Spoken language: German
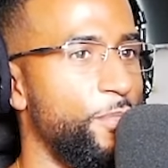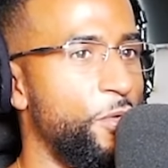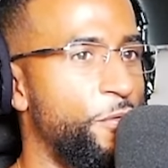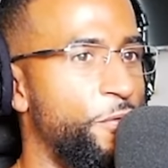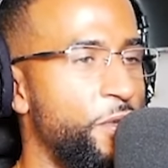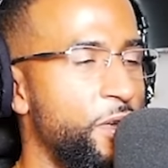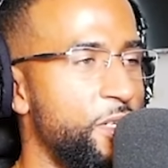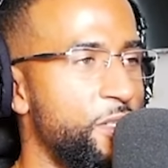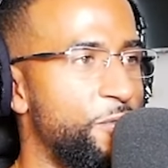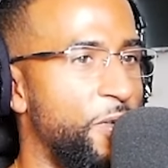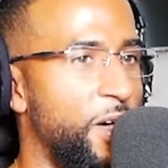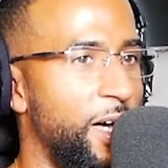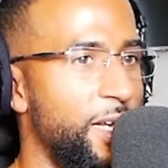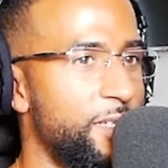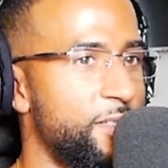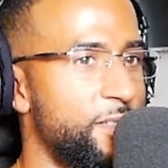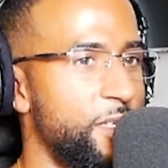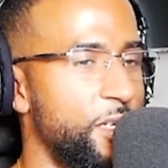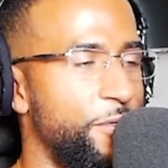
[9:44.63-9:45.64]
Du findest für
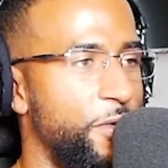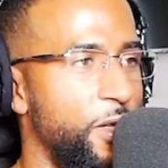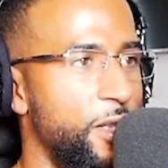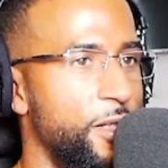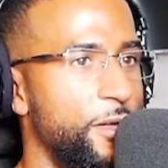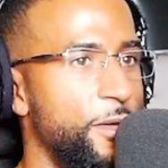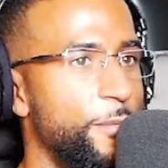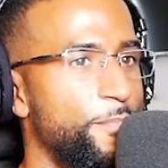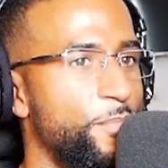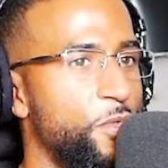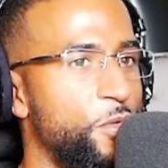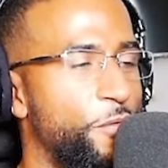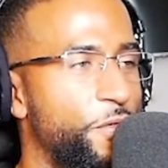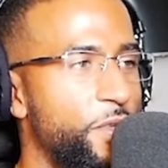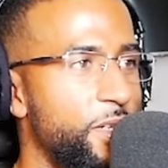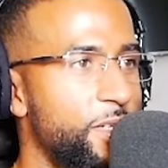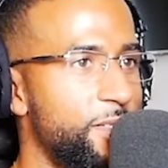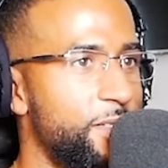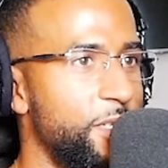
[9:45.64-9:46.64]
alles eine Quelle. Du
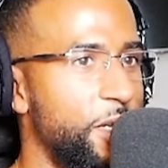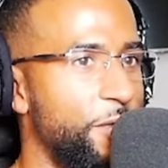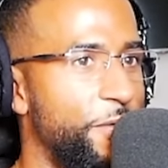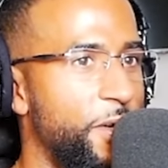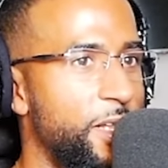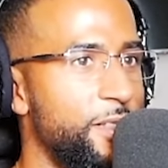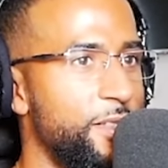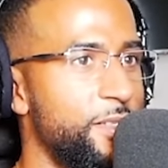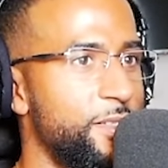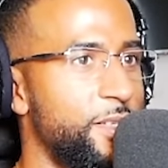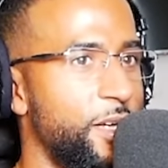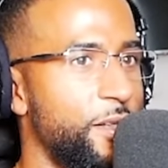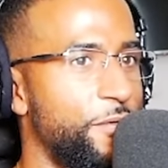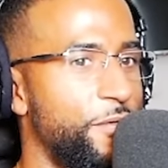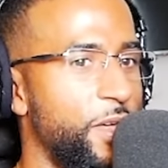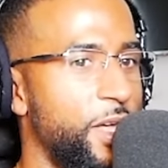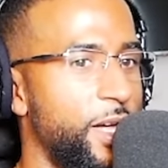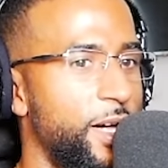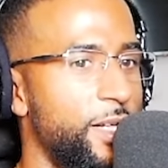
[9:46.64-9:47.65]
findest eine Quelle, die
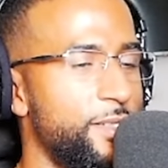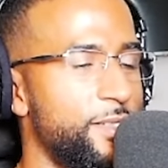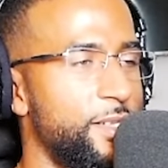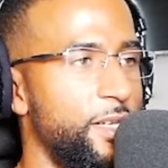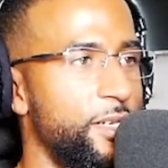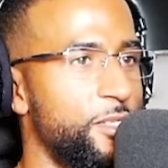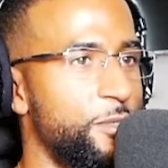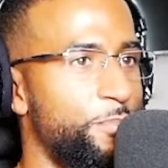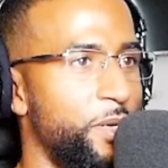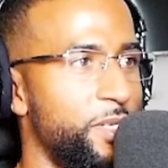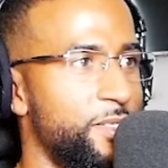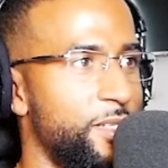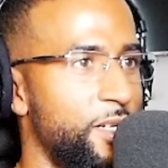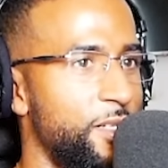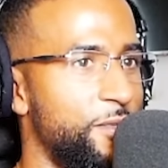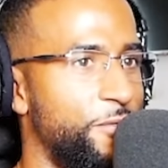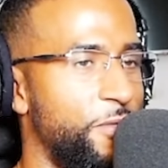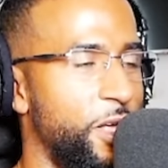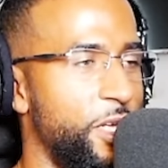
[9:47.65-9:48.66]
sagt, vegan sein ist besser
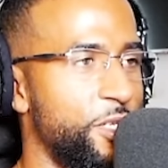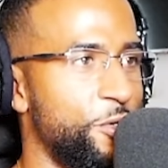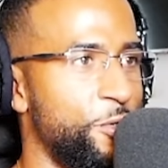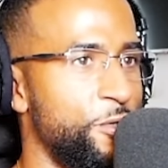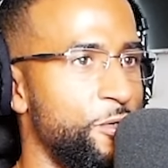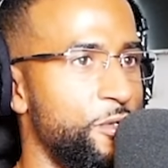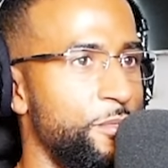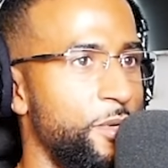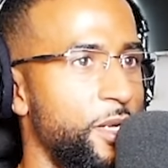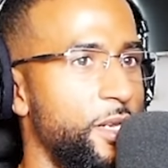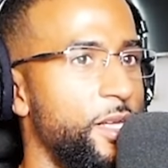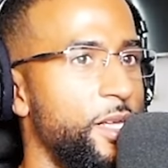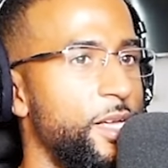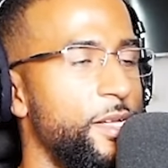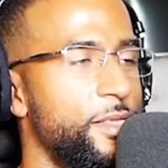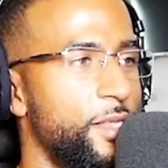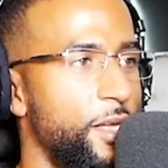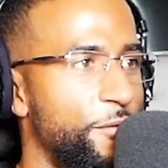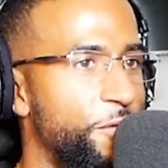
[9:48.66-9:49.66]
als Fleisch konsumieren.
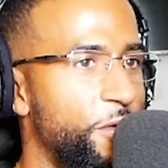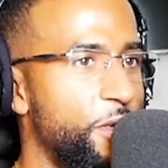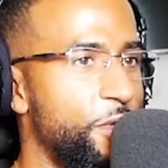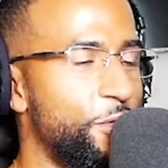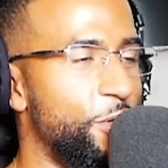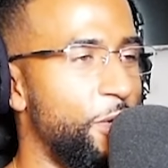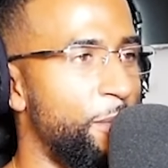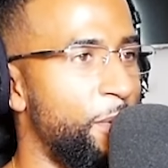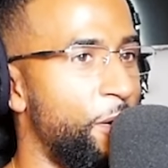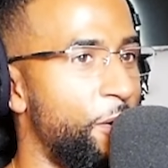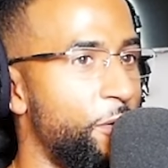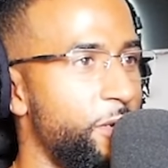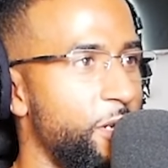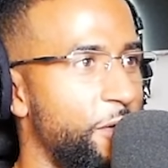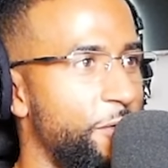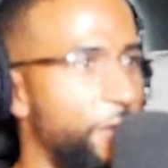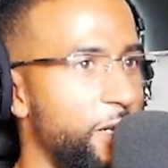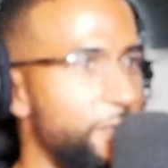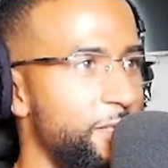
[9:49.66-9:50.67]
Dann findest du aber auch
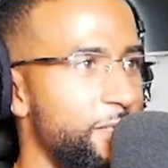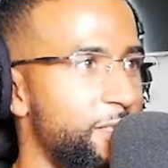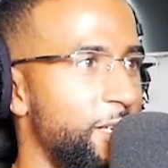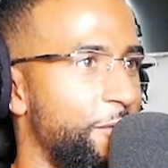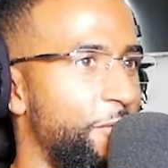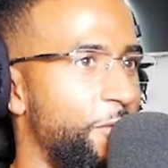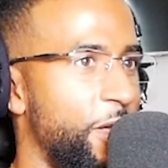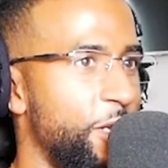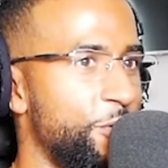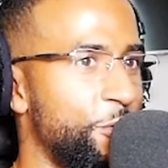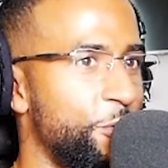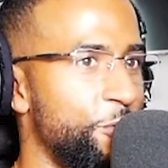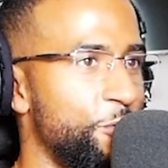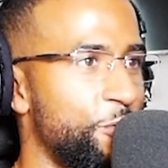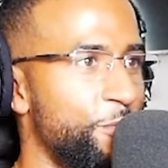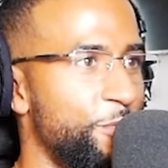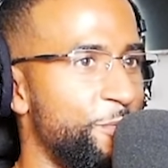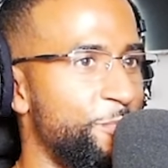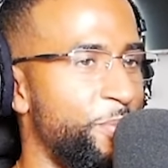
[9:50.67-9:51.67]
eine Quelle, die sagt,
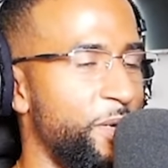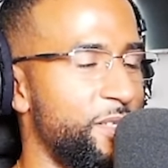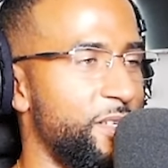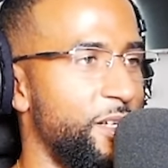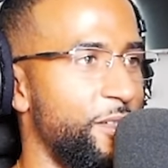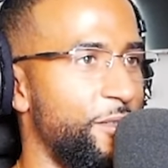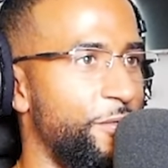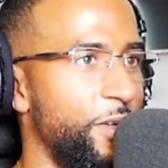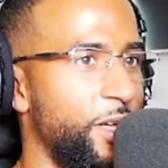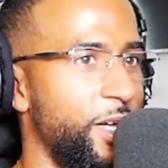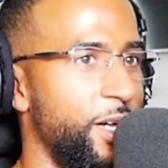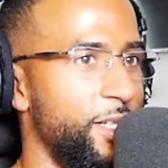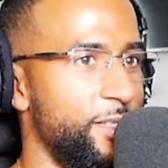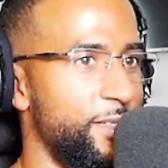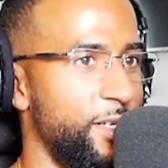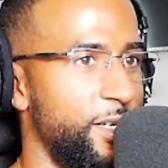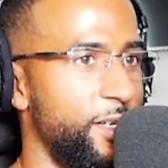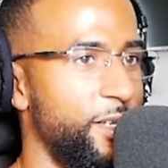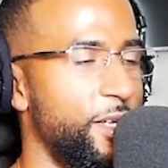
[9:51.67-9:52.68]
Fleischkonsum ist besser als
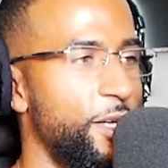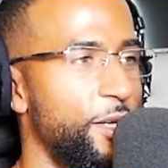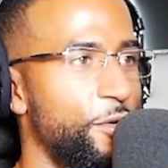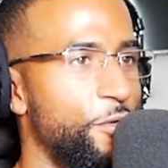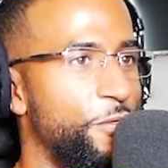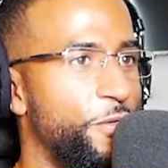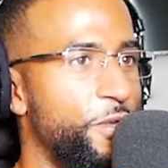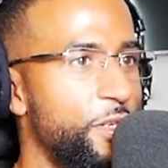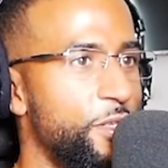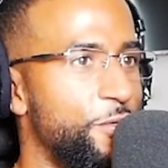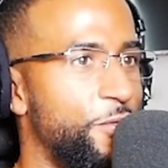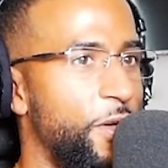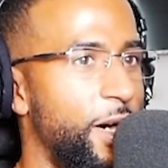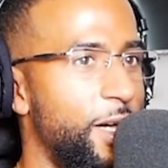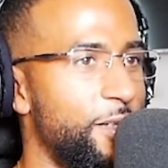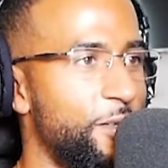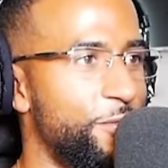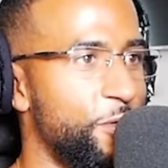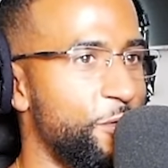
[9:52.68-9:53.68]
vegan sein. Du findest für
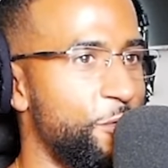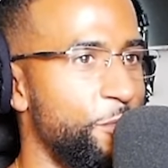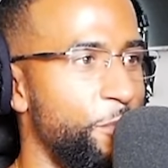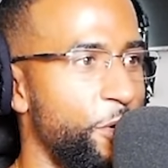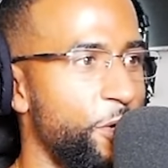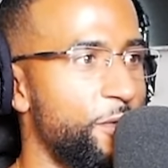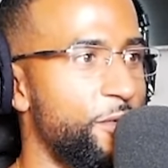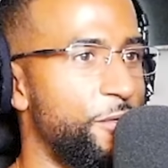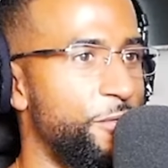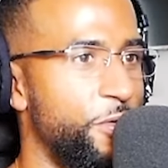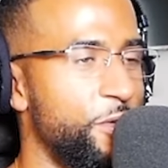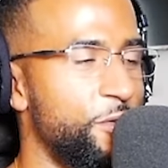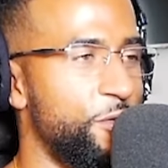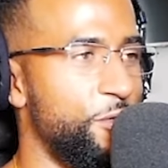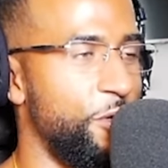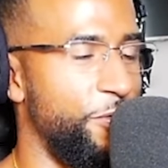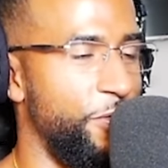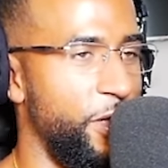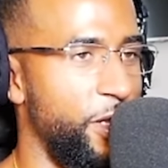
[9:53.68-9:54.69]
alles, was du möchtest,
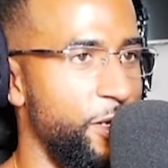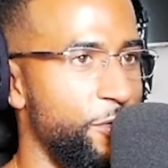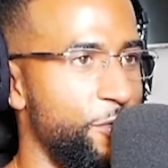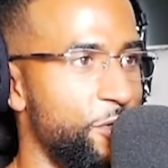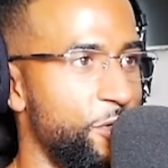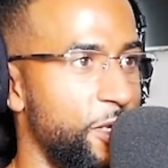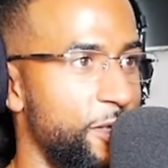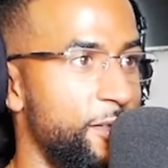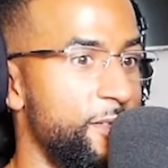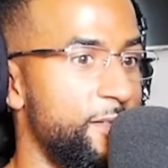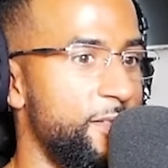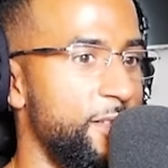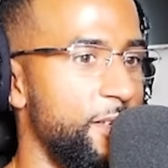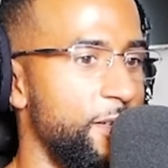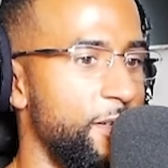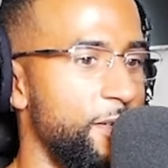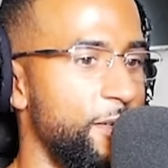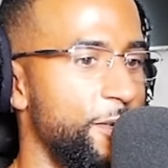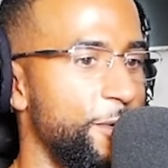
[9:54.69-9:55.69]
findest du Quellen und
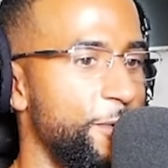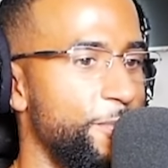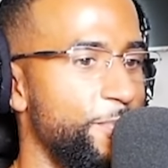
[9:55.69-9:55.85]
Statistiken.